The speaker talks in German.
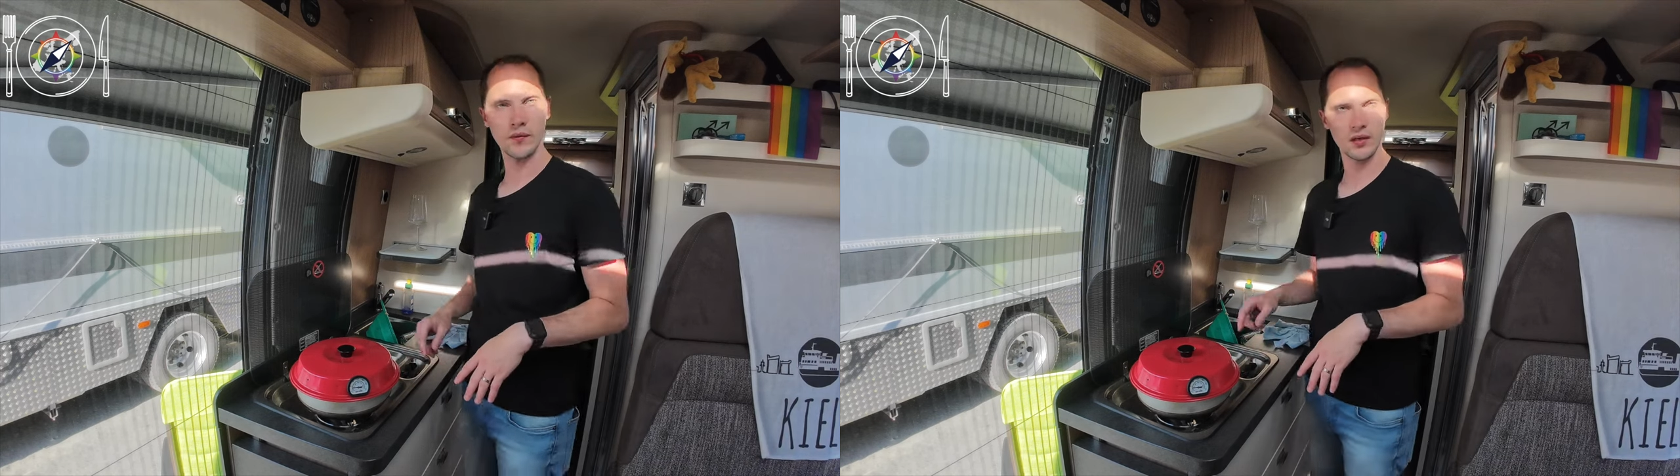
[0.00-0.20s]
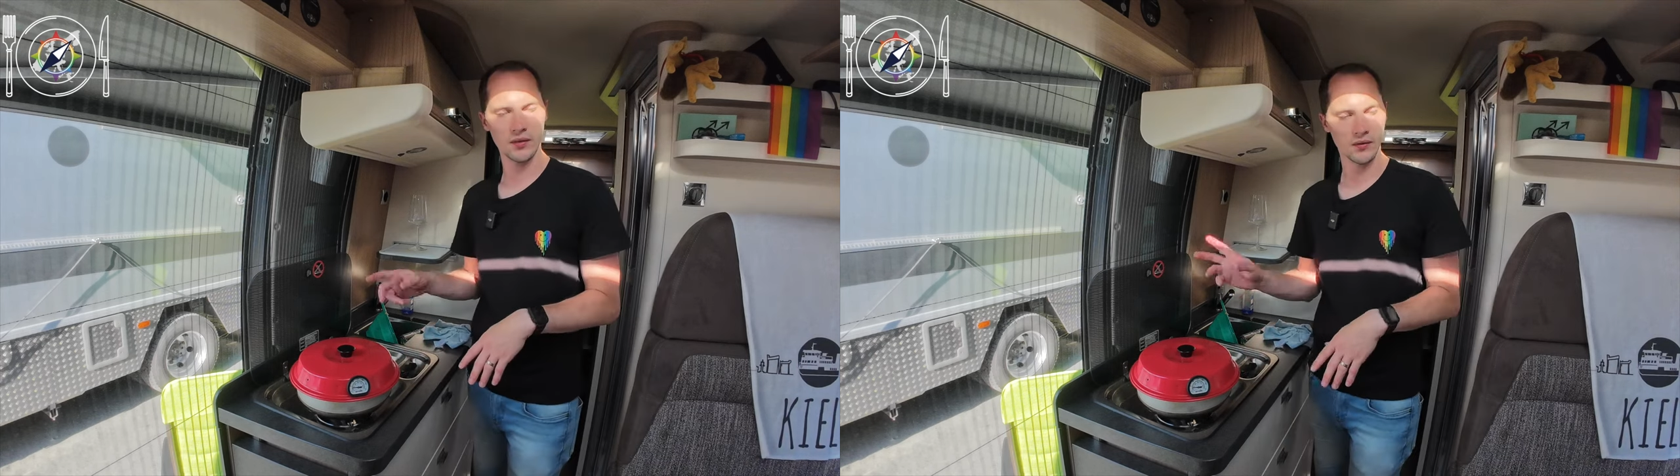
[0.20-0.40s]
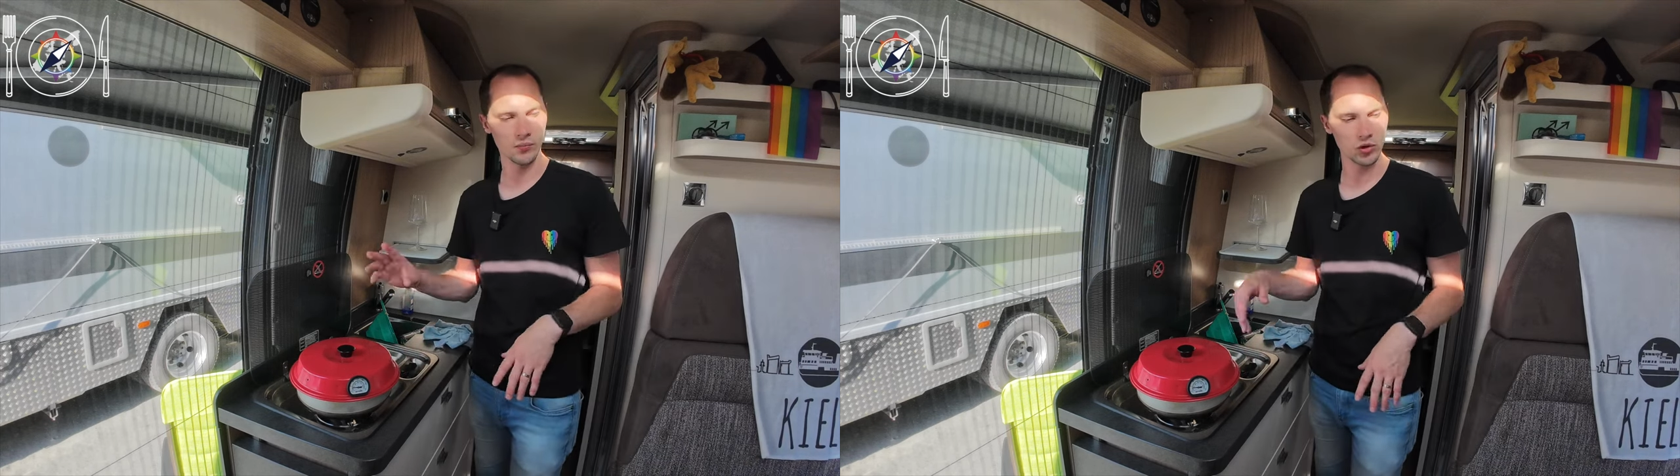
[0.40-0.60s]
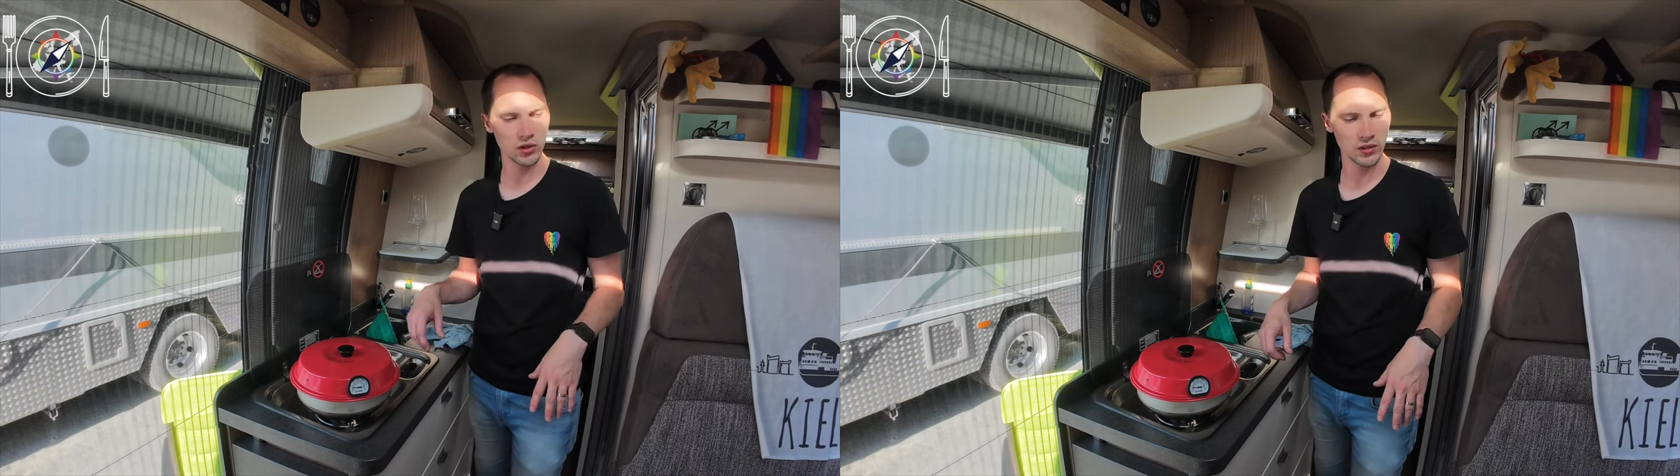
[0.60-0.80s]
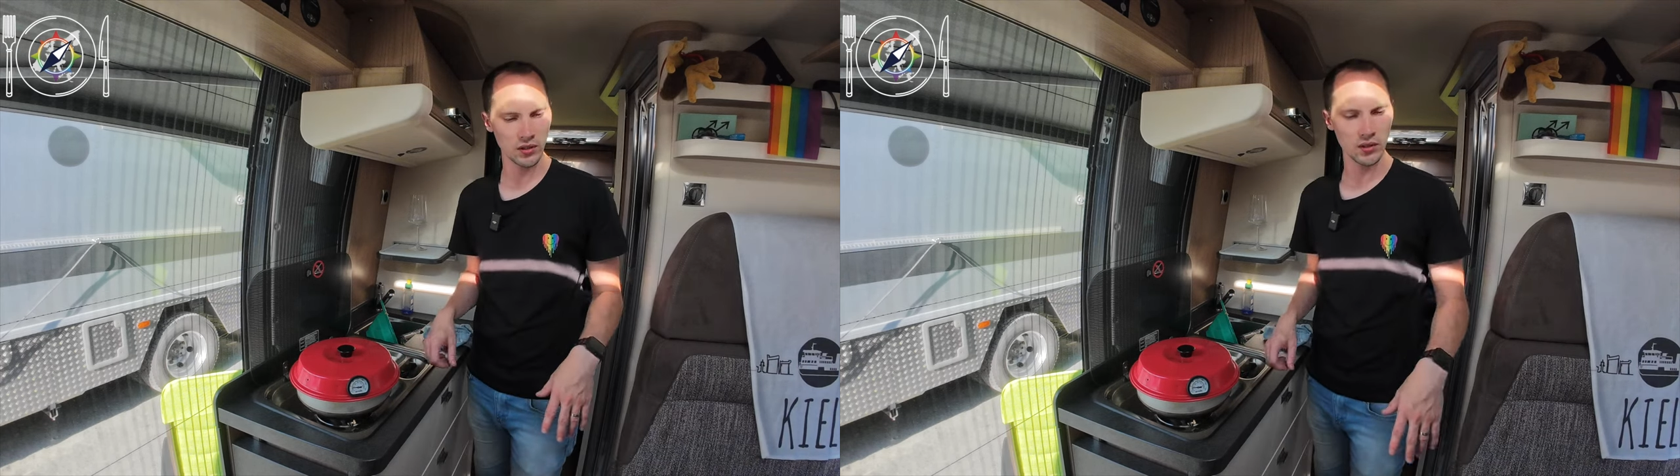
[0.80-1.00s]
Wenn ihr jetzt so einen
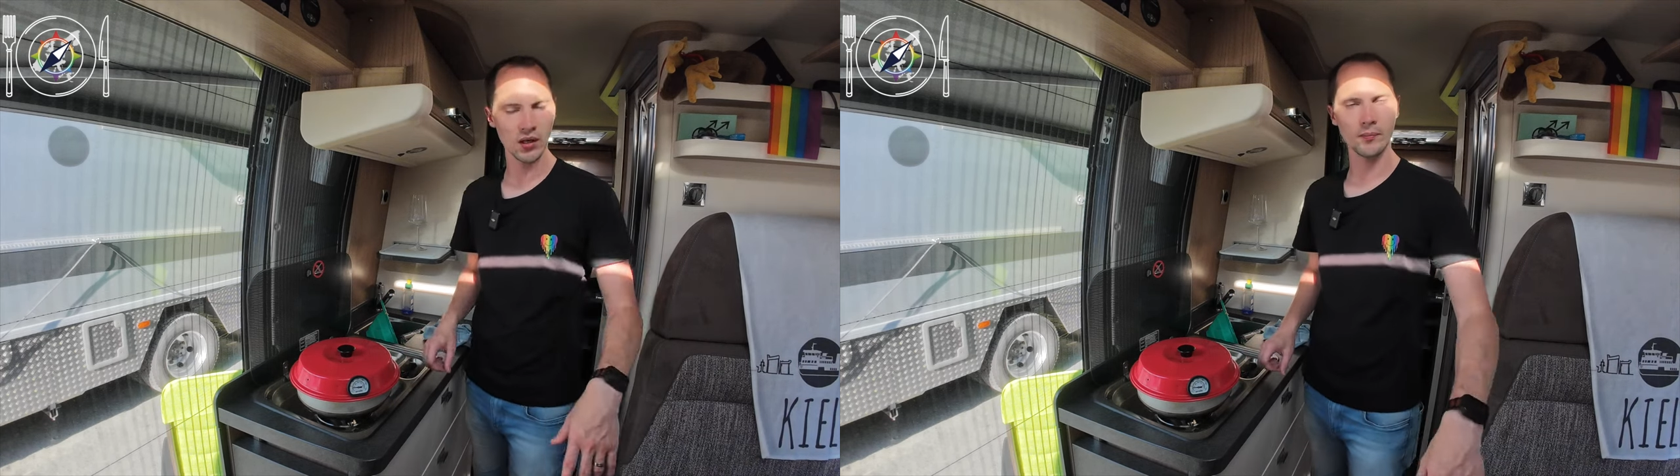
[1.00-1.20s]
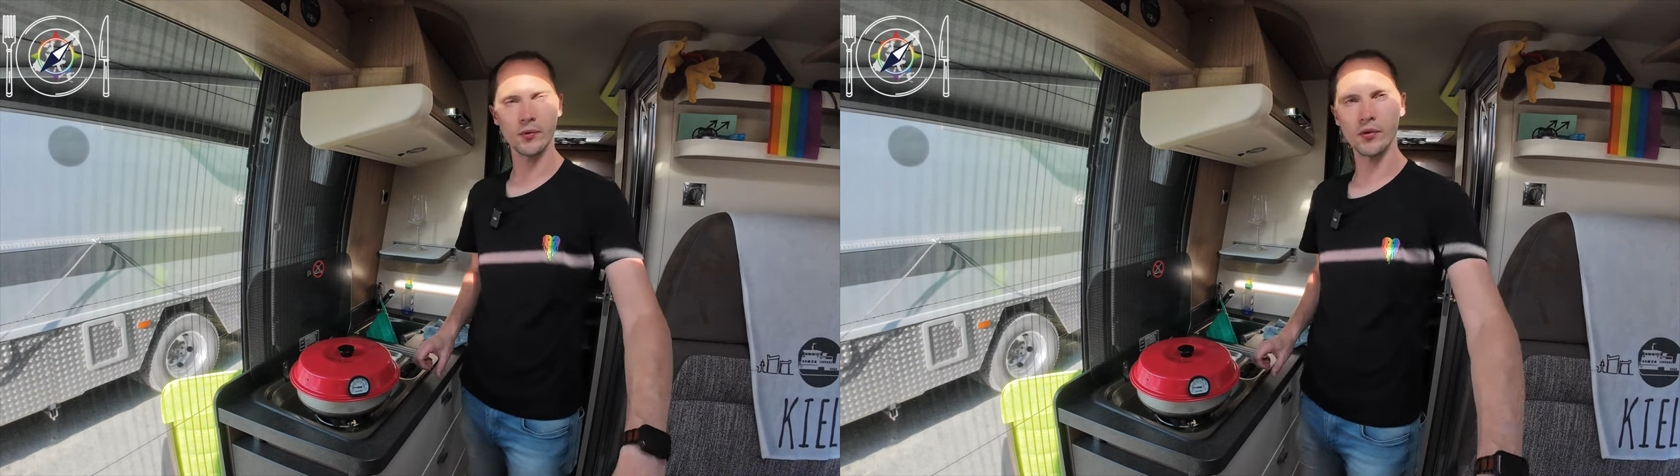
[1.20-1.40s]
Beschichteten habt